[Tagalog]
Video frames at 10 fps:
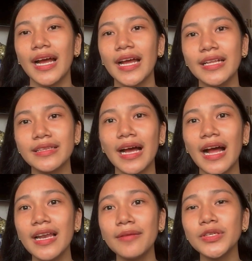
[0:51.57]
And
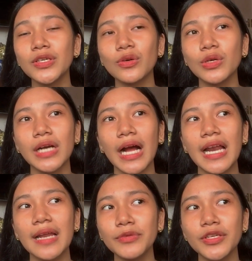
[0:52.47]
alam niyo kung,
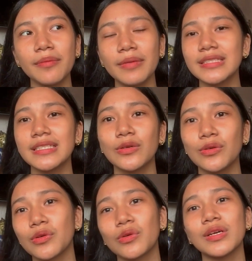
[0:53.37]
alam niyo naman
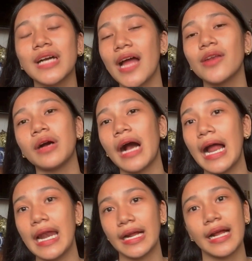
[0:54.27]
siguro kung gano'ng
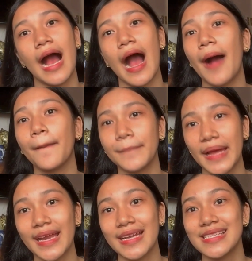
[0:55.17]
kahalaga ang
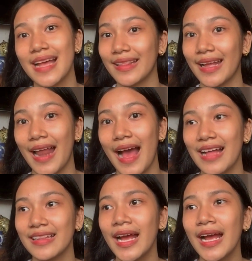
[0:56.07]
pera sa ating
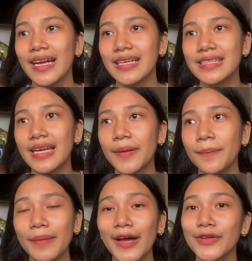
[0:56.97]
lahat. Kasi
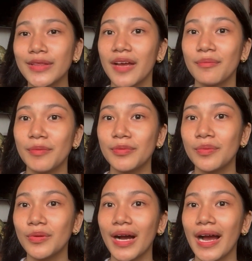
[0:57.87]
paano tayo
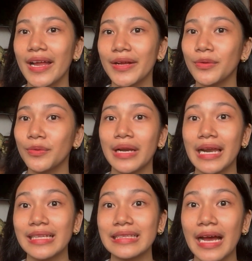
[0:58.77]
mabubuhay kung
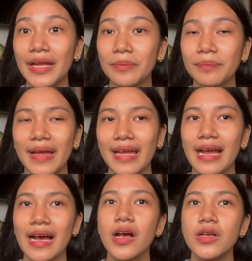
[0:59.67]
wala tayong pera?